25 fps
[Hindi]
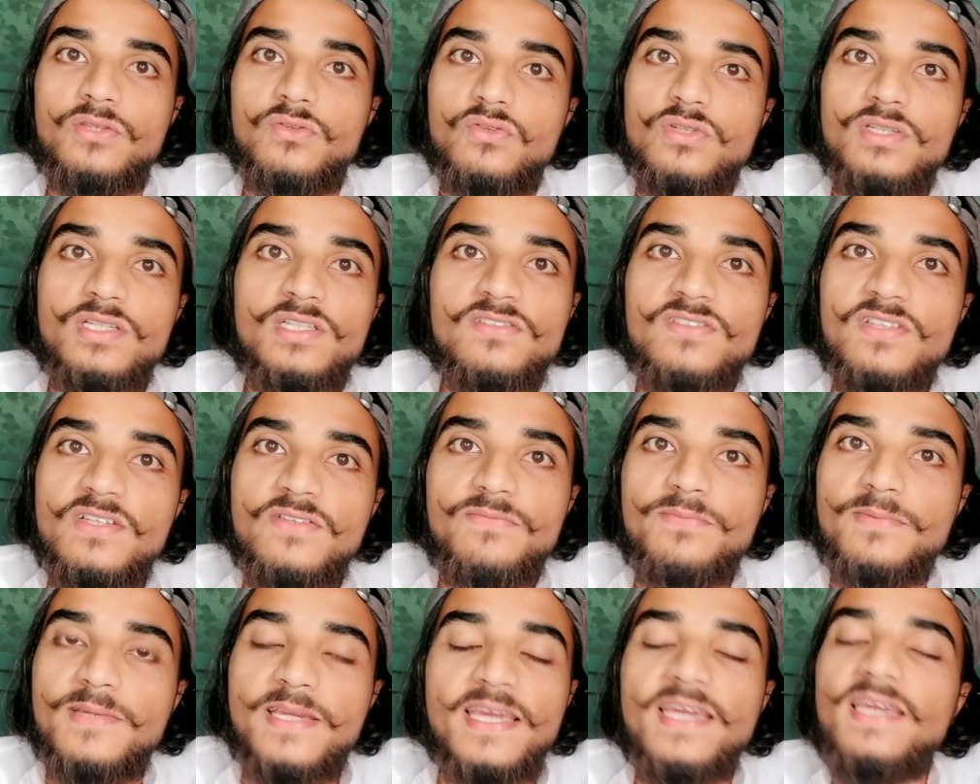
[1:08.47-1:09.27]
तो ये
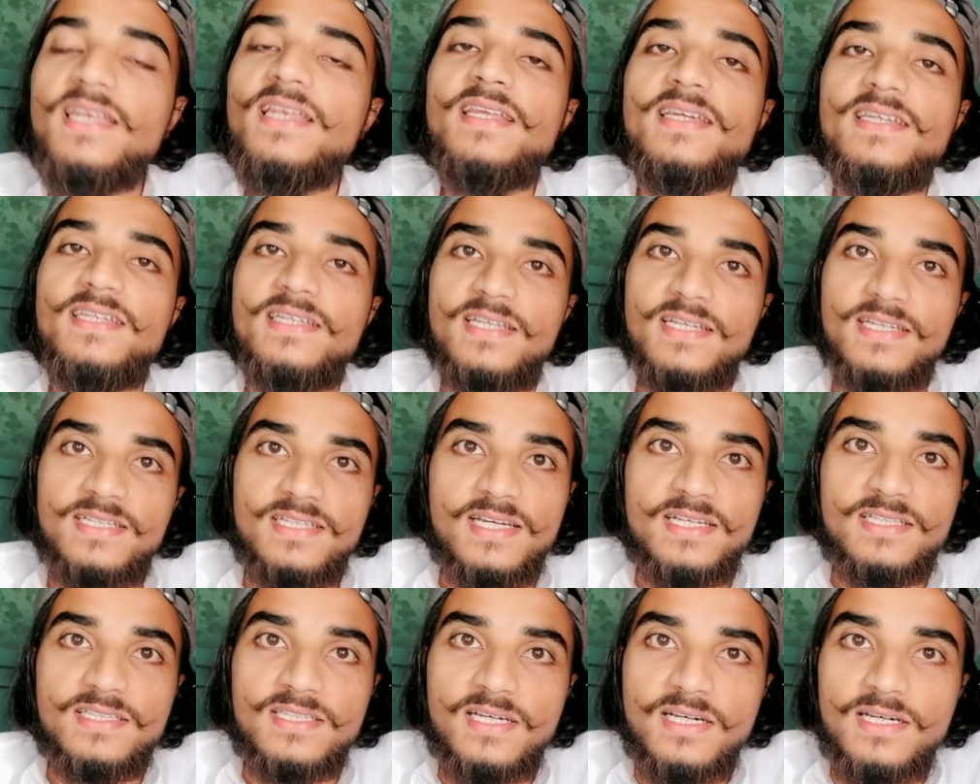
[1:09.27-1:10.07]
सिर्फ खेल नहीं रह
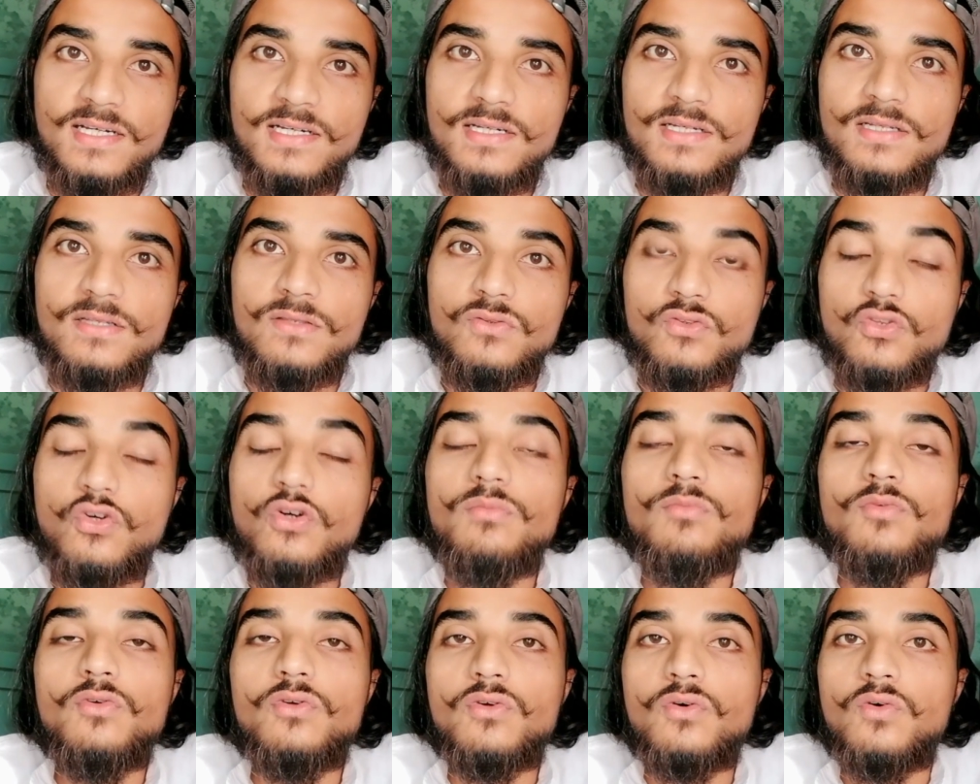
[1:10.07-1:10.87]
जाता
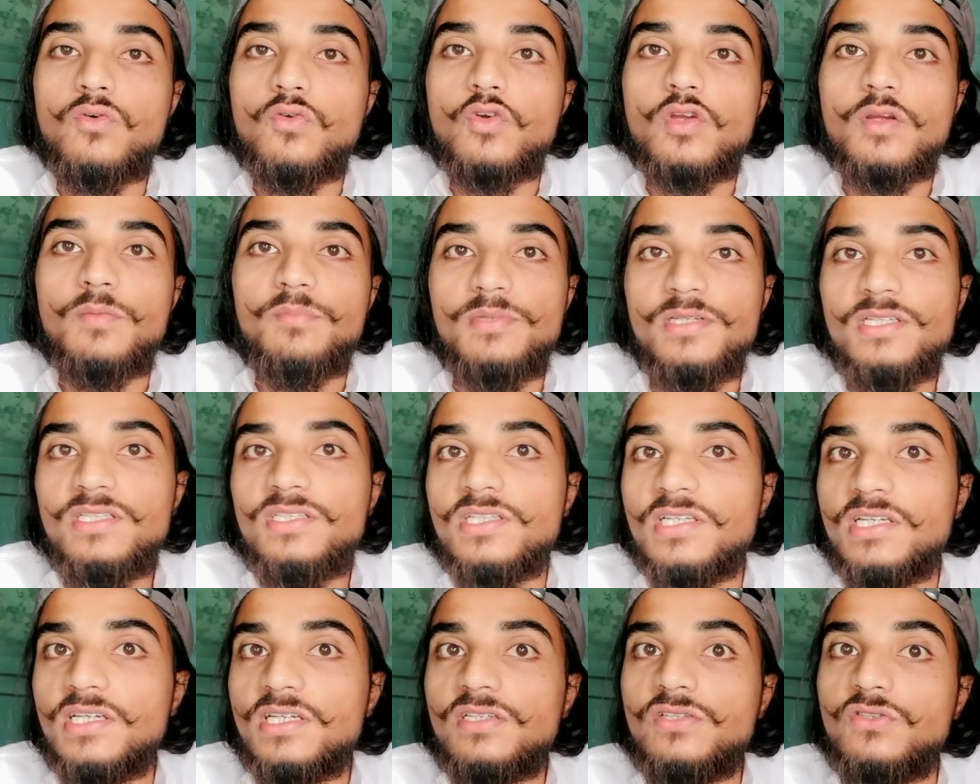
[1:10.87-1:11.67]
दो मुल्कों के
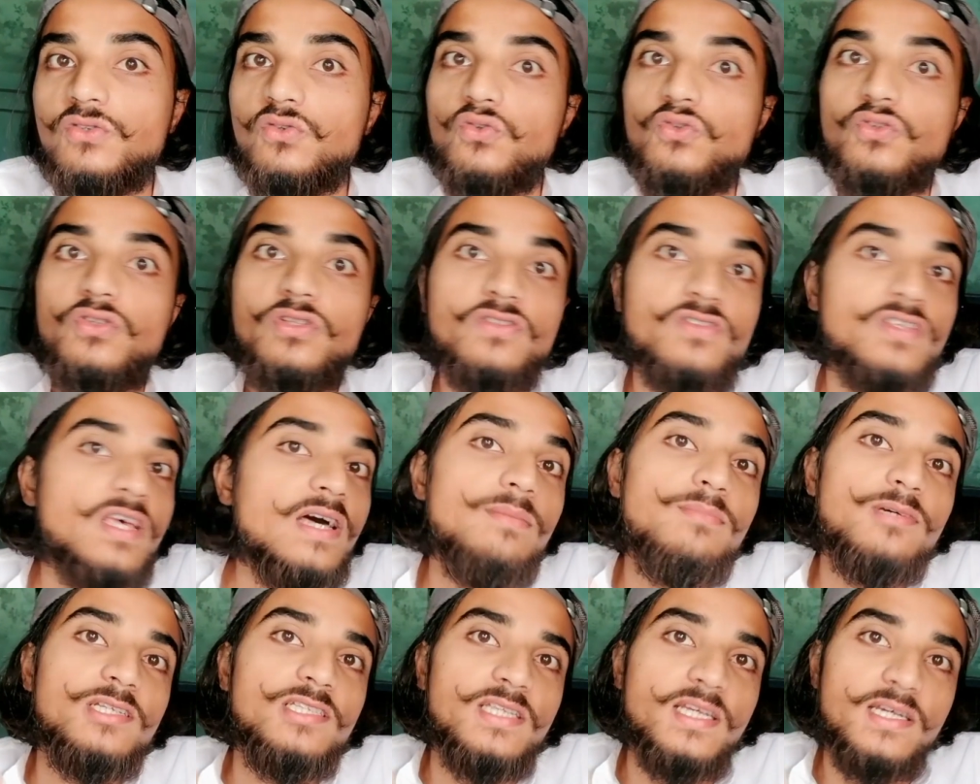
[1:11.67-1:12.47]
बीच एक युद्ध
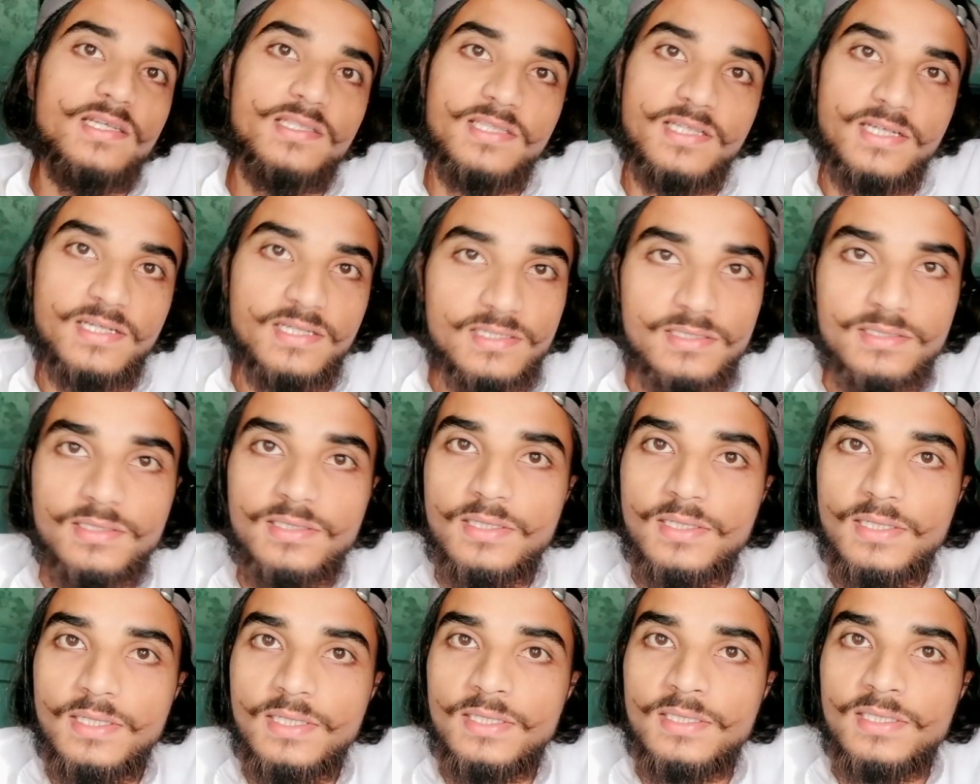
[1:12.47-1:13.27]
सा बन जाता है
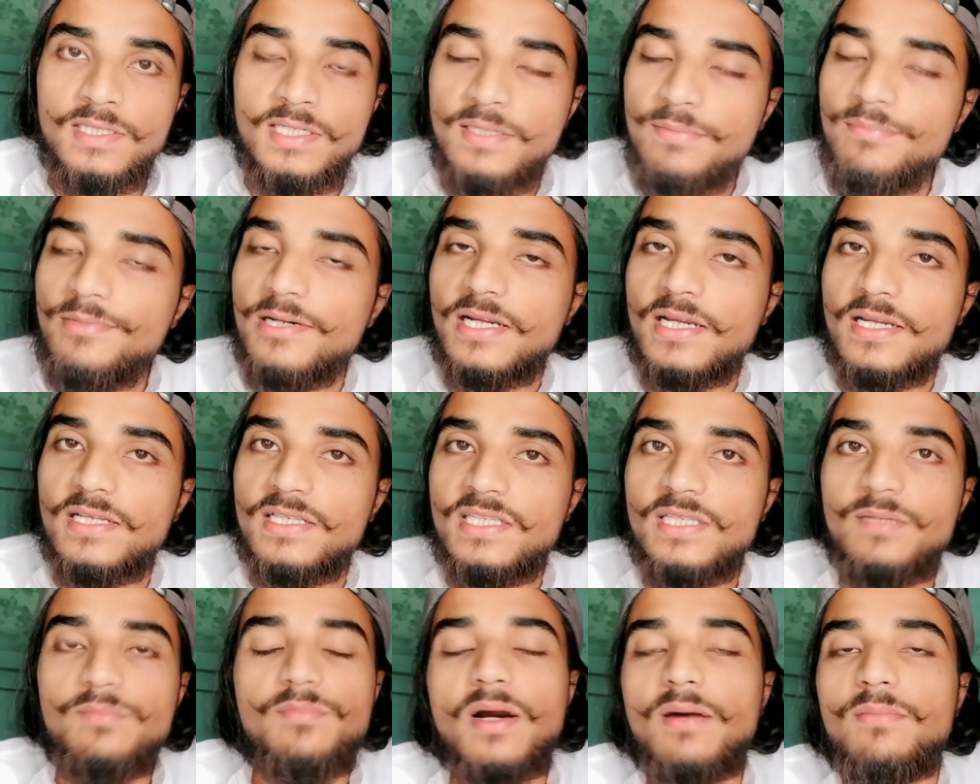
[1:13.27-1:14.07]
ये
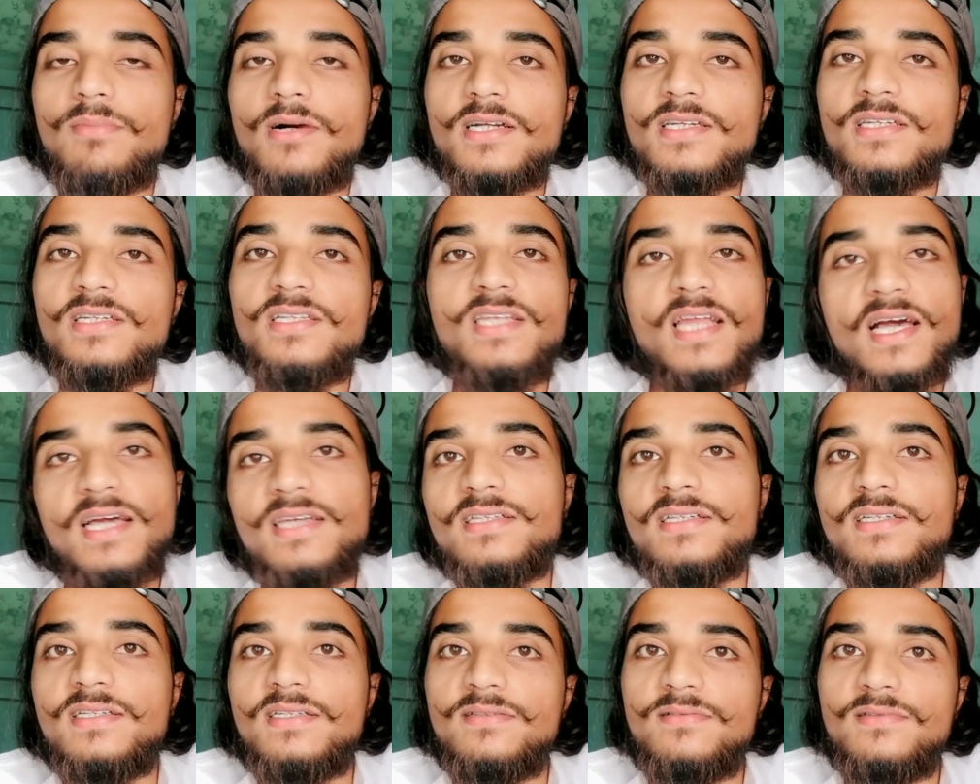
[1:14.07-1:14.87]
बकैती बाबा की ना
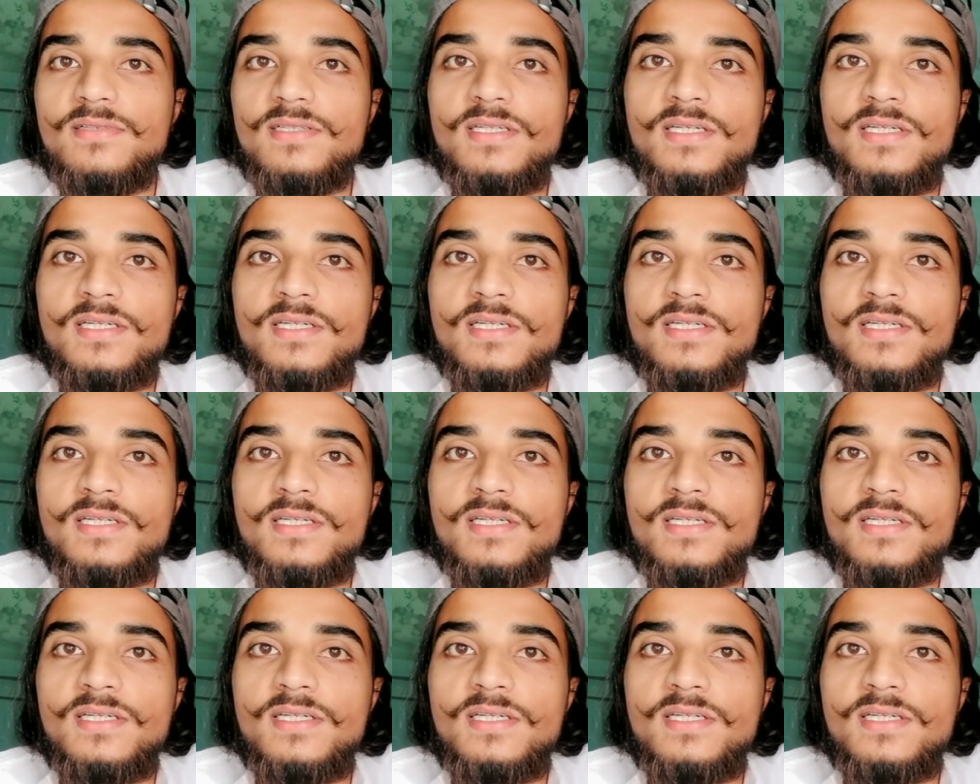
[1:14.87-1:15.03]
है